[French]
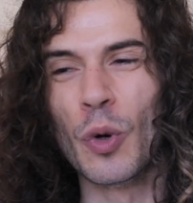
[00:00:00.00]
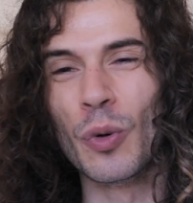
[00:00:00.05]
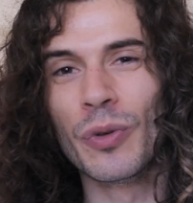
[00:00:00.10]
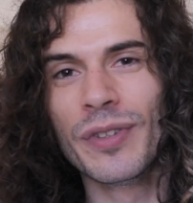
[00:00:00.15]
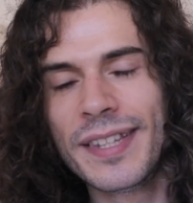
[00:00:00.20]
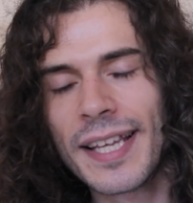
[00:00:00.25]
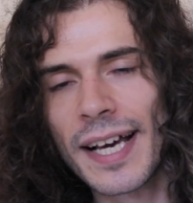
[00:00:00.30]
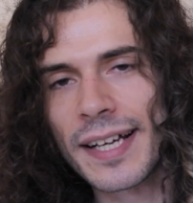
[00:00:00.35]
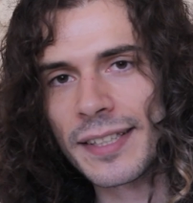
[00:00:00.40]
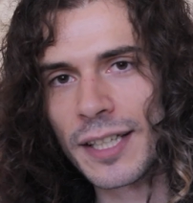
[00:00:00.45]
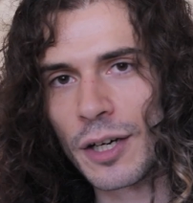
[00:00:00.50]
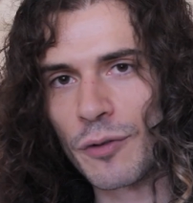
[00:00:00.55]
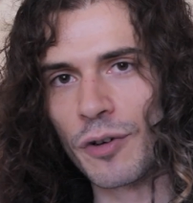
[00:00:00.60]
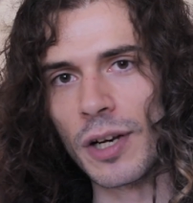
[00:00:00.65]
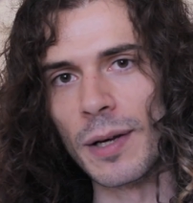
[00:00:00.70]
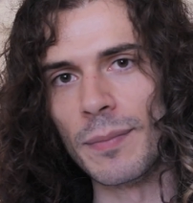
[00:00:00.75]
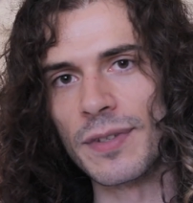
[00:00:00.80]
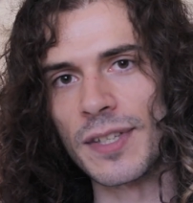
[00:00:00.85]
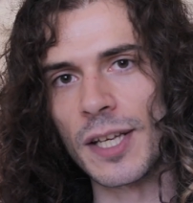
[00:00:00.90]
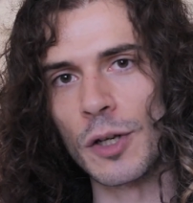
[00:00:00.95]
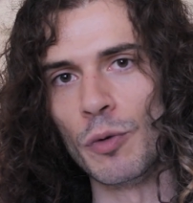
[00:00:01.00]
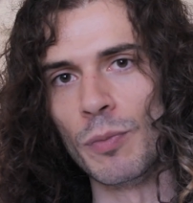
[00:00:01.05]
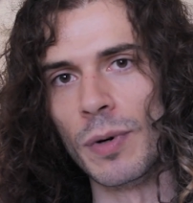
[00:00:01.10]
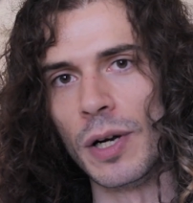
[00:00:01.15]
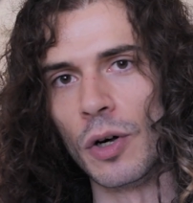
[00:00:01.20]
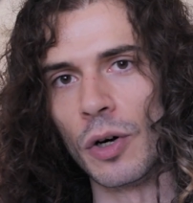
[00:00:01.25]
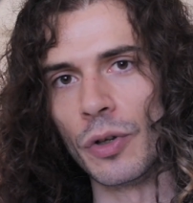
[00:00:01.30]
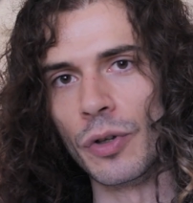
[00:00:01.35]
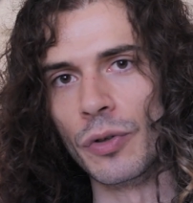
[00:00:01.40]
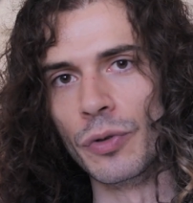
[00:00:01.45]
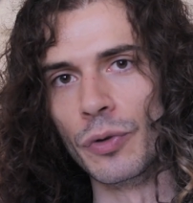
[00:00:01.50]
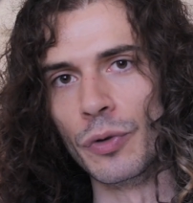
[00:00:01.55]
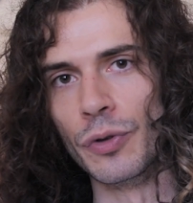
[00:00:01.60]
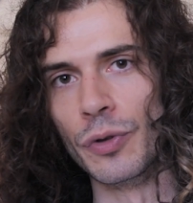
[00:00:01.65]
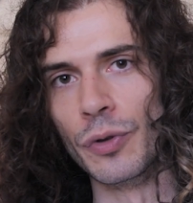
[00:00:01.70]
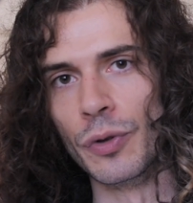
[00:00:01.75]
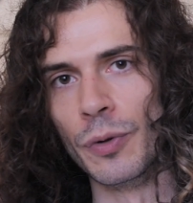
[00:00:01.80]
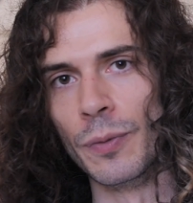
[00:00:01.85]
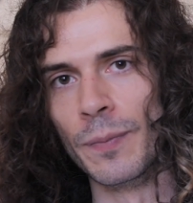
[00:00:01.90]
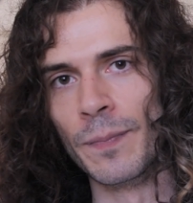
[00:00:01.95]
une dernière flamme s'allume alors dans nos
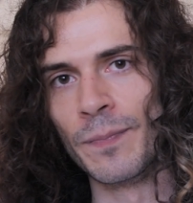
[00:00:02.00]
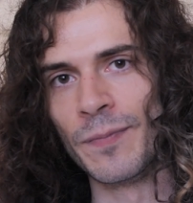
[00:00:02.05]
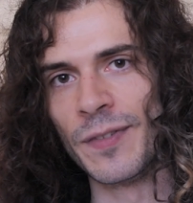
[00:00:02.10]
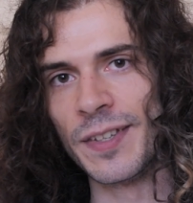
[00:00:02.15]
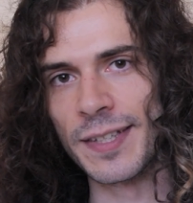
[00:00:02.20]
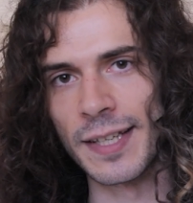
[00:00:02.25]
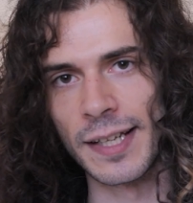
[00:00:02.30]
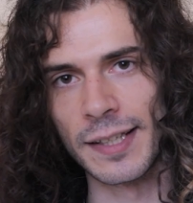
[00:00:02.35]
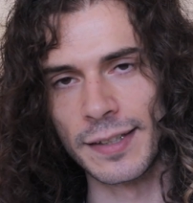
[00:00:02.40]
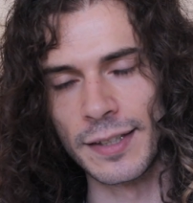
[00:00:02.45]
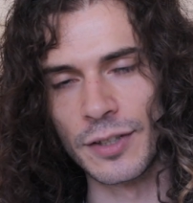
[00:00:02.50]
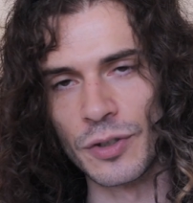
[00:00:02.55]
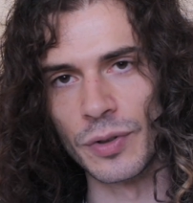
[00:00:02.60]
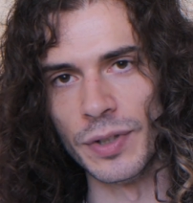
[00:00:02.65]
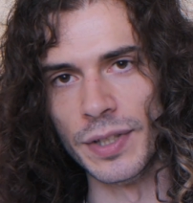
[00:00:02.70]
yeux celle qui se